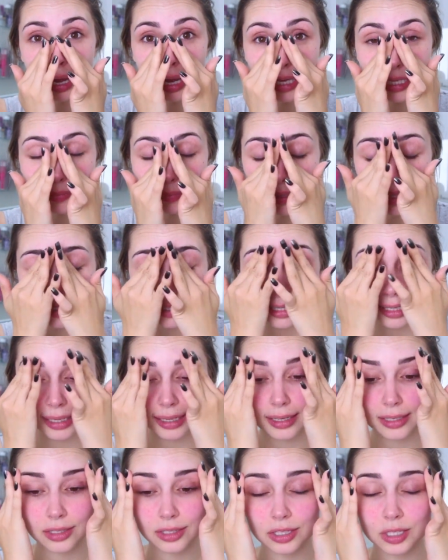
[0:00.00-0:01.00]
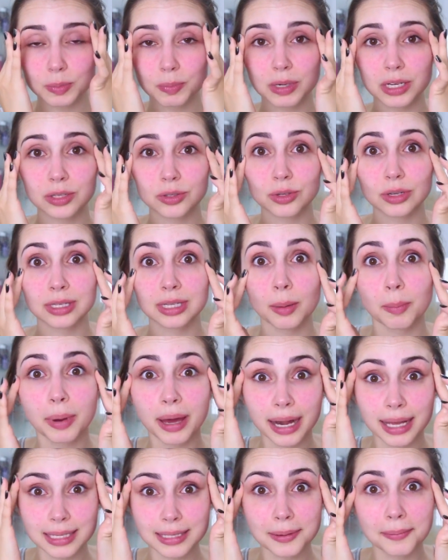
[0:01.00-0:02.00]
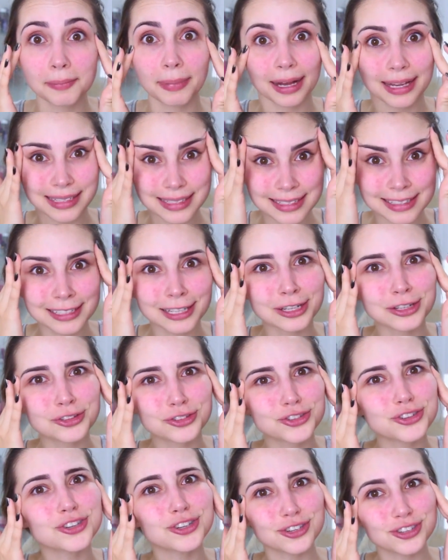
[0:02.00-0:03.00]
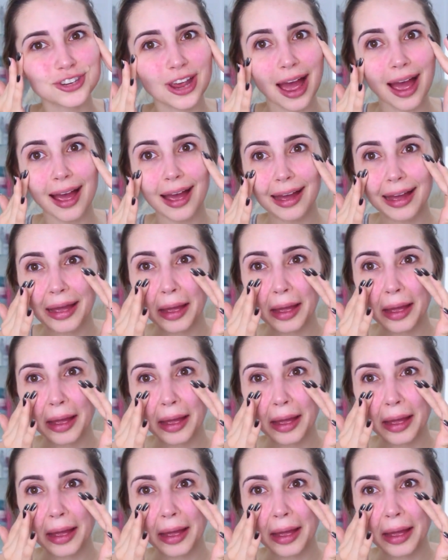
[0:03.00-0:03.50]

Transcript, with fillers: as minhas linhas de expressões aparecem bastante já.